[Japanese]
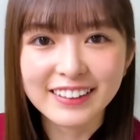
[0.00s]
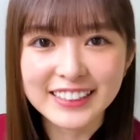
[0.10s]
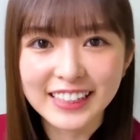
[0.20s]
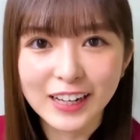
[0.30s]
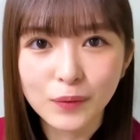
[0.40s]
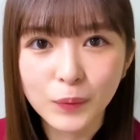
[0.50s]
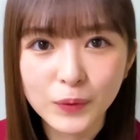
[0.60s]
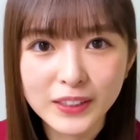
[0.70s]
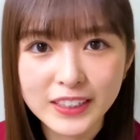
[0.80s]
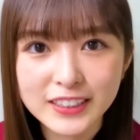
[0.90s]
乃木坂
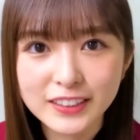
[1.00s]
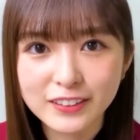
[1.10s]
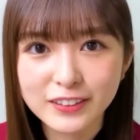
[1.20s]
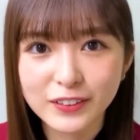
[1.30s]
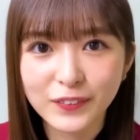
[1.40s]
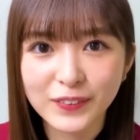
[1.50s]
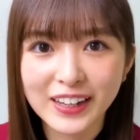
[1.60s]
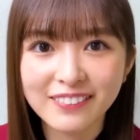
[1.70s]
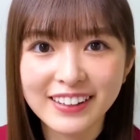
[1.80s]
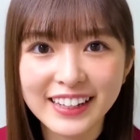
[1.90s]
46の小
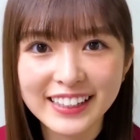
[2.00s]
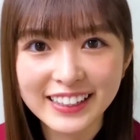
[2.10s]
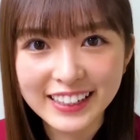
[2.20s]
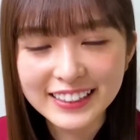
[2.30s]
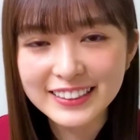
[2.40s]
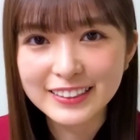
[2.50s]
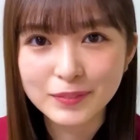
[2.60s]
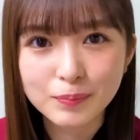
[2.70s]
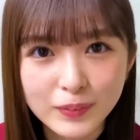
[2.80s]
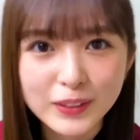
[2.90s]
川彩です。
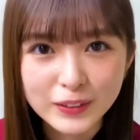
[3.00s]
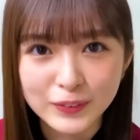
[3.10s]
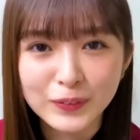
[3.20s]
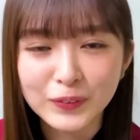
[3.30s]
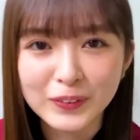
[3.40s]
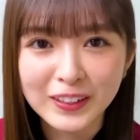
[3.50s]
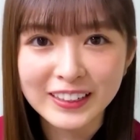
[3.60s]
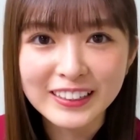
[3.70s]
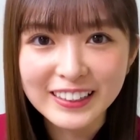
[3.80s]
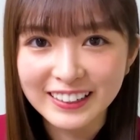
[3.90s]
そこのあ
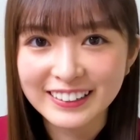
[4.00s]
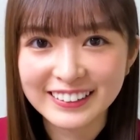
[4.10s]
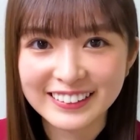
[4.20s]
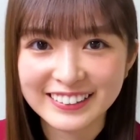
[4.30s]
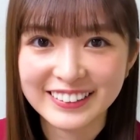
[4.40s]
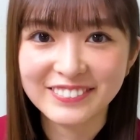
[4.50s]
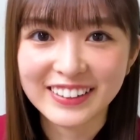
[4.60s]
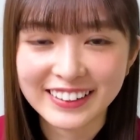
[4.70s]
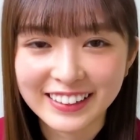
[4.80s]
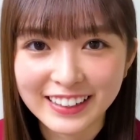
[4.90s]
なた、
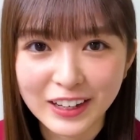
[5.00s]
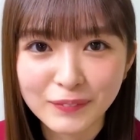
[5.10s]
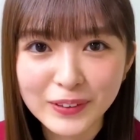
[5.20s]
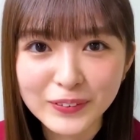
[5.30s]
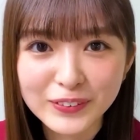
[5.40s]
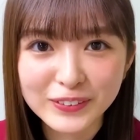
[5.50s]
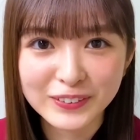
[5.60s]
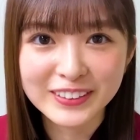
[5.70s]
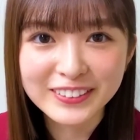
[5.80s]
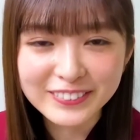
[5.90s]
今、画面を
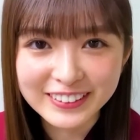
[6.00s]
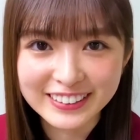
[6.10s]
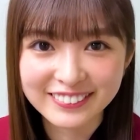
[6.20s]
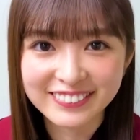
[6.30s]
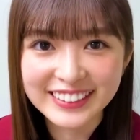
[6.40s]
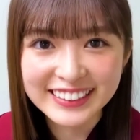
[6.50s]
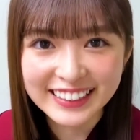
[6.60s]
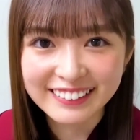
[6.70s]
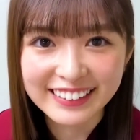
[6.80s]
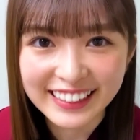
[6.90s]
閉じようとしまし
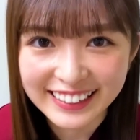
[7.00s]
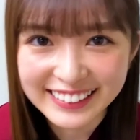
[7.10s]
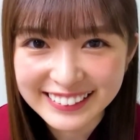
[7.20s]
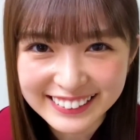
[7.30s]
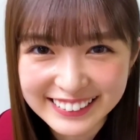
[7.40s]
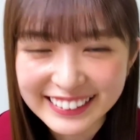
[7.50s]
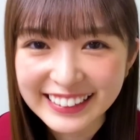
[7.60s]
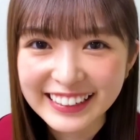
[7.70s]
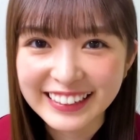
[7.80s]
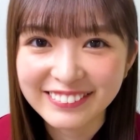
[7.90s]
たよね。
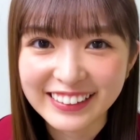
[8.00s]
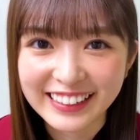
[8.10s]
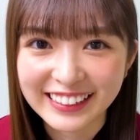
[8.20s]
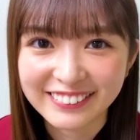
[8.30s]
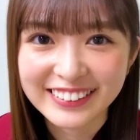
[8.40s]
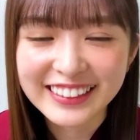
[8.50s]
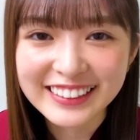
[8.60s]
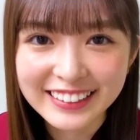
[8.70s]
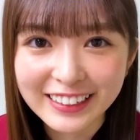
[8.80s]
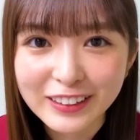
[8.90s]
今から
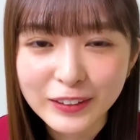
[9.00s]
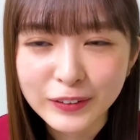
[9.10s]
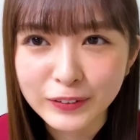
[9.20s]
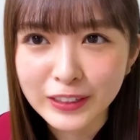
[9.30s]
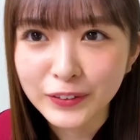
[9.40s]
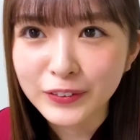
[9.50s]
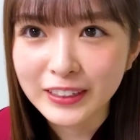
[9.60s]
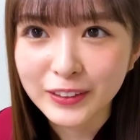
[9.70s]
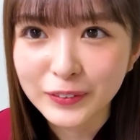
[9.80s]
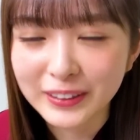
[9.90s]
私が歌を
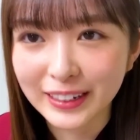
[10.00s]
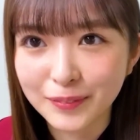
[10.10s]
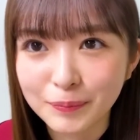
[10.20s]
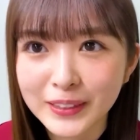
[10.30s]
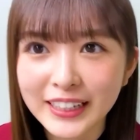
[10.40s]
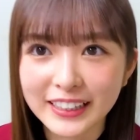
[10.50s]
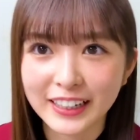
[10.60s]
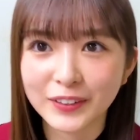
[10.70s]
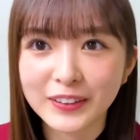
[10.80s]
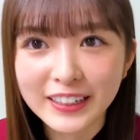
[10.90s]
歌うので、見て
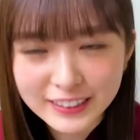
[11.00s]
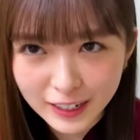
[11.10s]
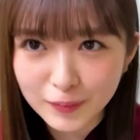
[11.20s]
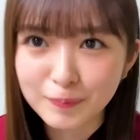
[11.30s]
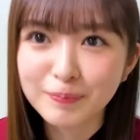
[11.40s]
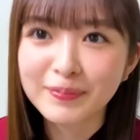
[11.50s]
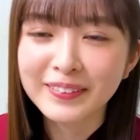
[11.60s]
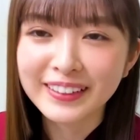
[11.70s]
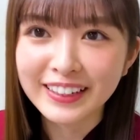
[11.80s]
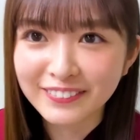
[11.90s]
てください。
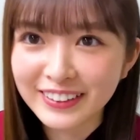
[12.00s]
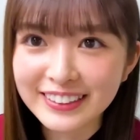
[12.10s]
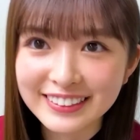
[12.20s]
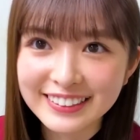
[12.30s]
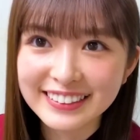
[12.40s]
いきます。